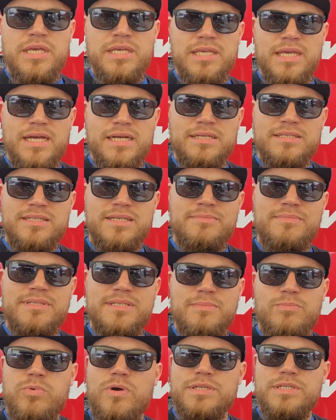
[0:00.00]
Jak chcemy
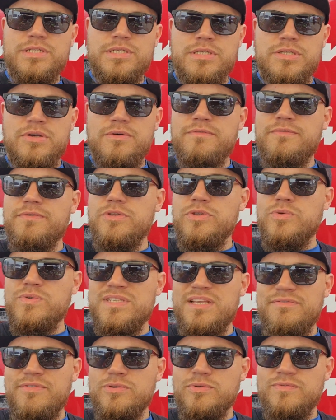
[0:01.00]
zapłacić to w dniu
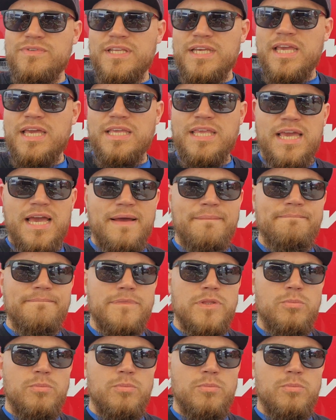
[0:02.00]
zawodów, tak jak ja,